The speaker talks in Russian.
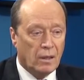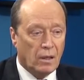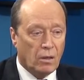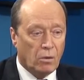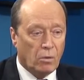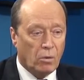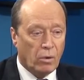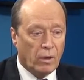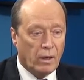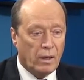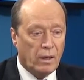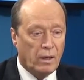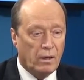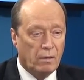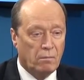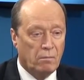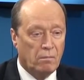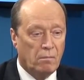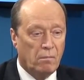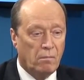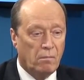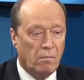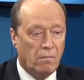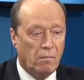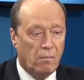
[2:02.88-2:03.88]
которая
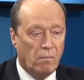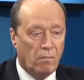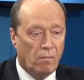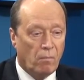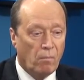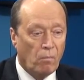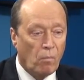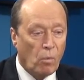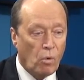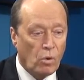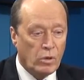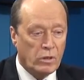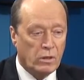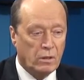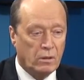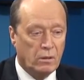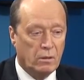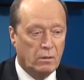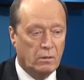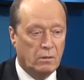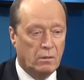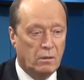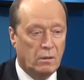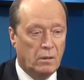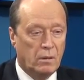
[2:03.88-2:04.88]
может,
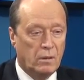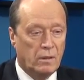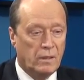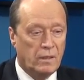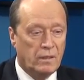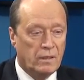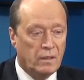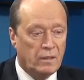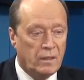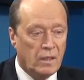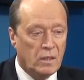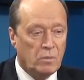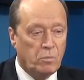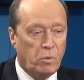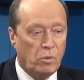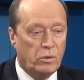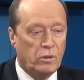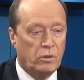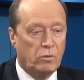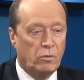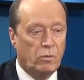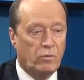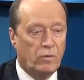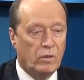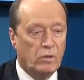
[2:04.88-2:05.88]
если она
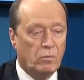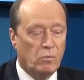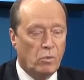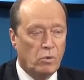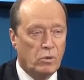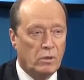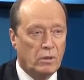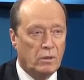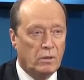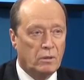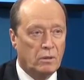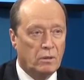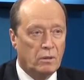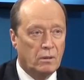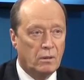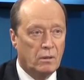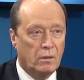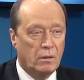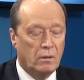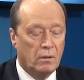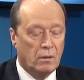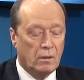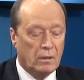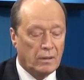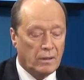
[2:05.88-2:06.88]
использует эту возможность,
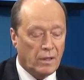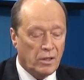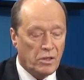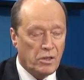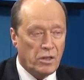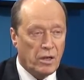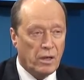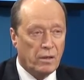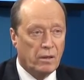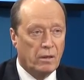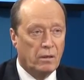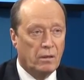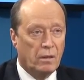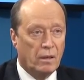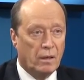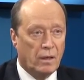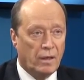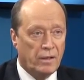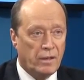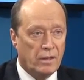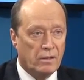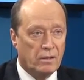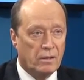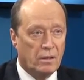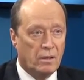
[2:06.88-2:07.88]
начать
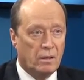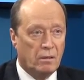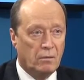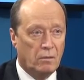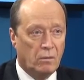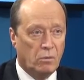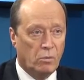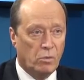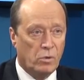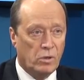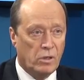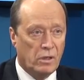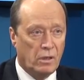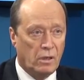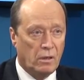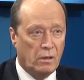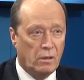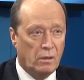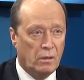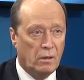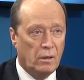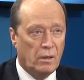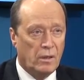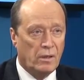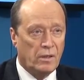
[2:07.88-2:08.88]
наконец-то уже
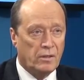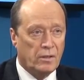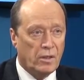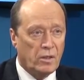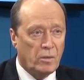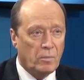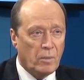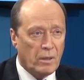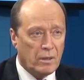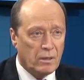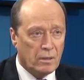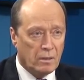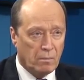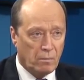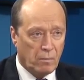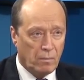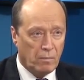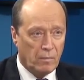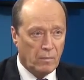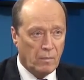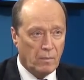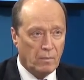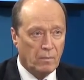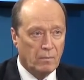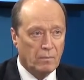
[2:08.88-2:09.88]
не заниматься
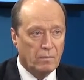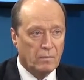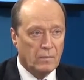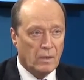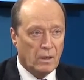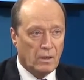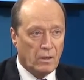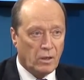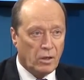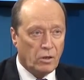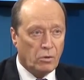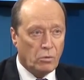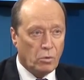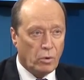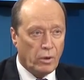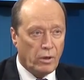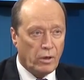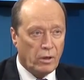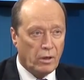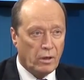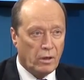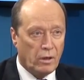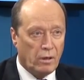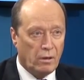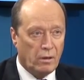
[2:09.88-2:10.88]

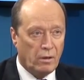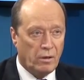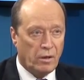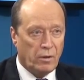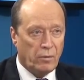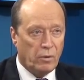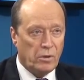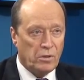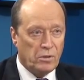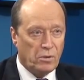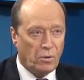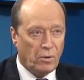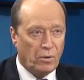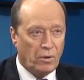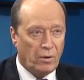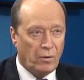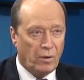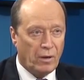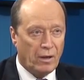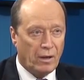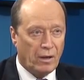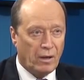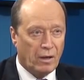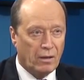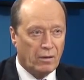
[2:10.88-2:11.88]
риторикой революционного
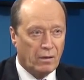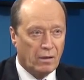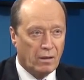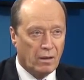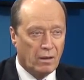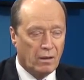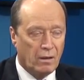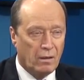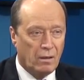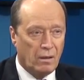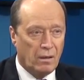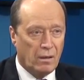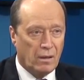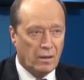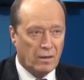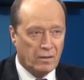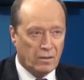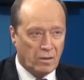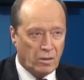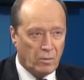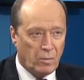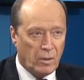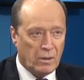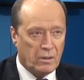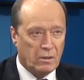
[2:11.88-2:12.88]
характера, а
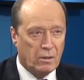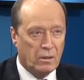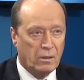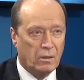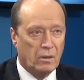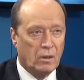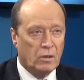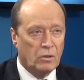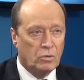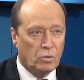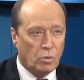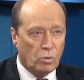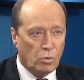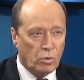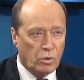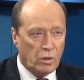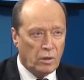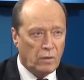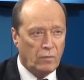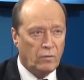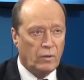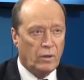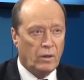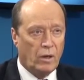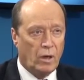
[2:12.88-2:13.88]
заниматься
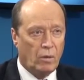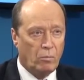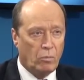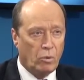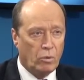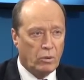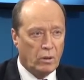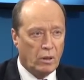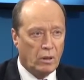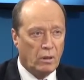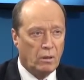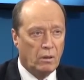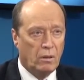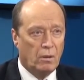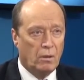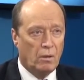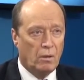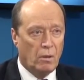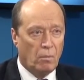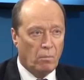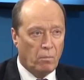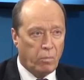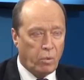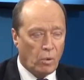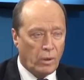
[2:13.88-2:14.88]
конструктивной работой
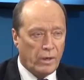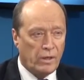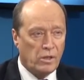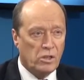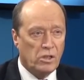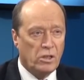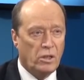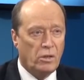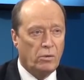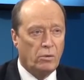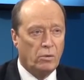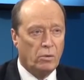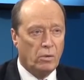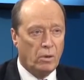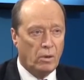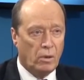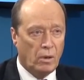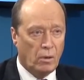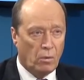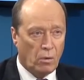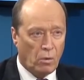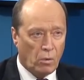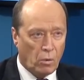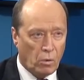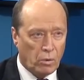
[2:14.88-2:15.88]
по решению
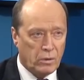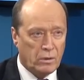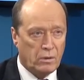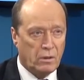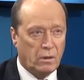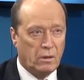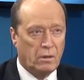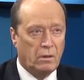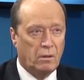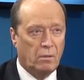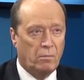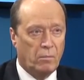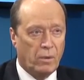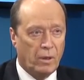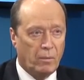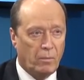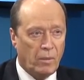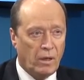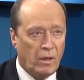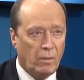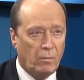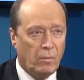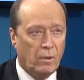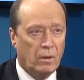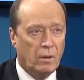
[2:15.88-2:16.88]
острых
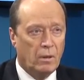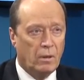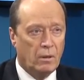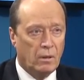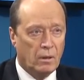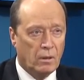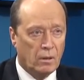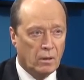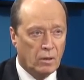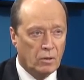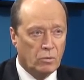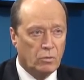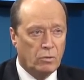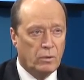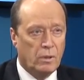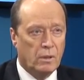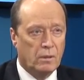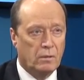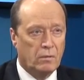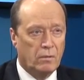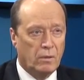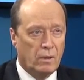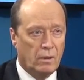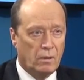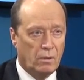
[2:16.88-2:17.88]
проблем
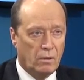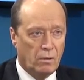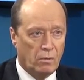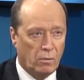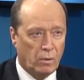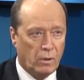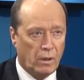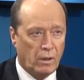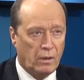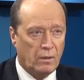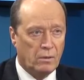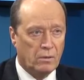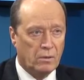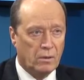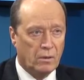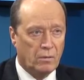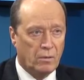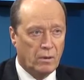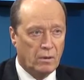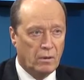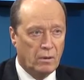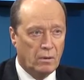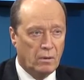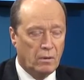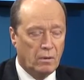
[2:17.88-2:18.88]
государства
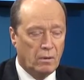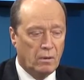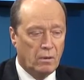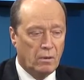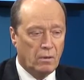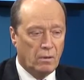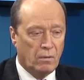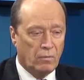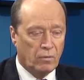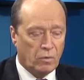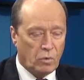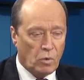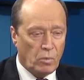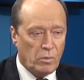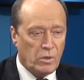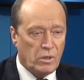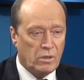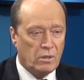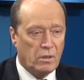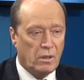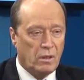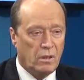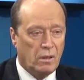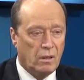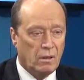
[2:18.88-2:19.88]
украинского, в том
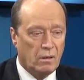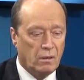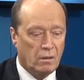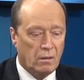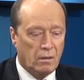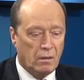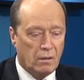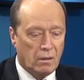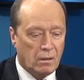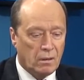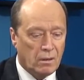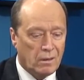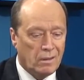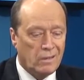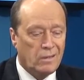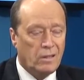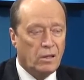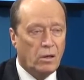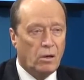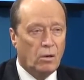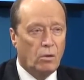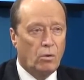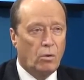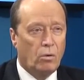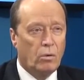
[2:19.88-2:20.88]
числе и
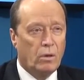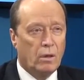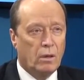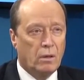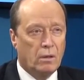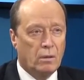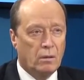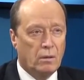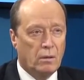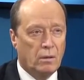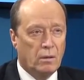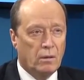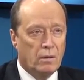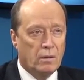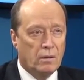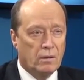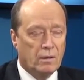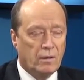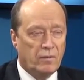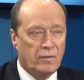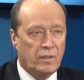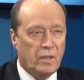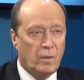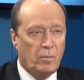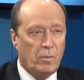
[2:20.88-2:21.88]
диалога
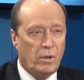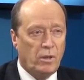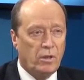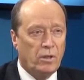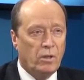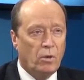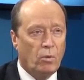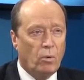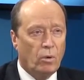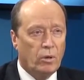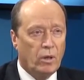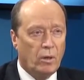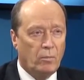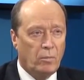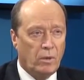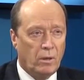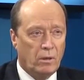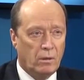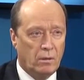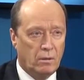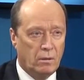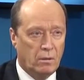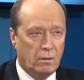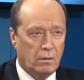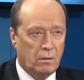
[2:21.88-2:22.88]
со всеми регионами –
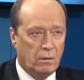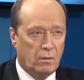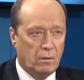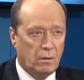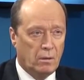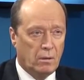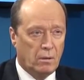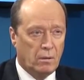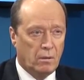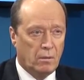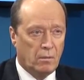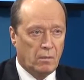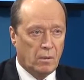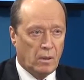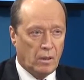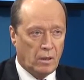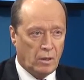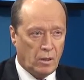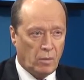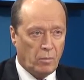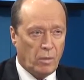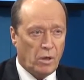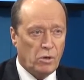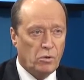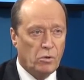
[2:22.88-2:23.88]

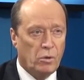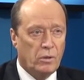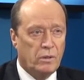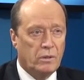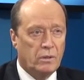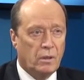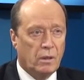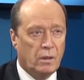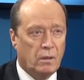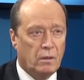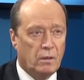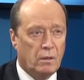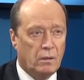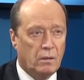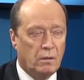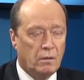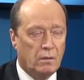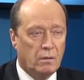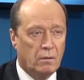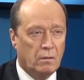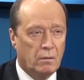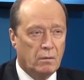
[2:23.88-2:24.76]
этой большой страны.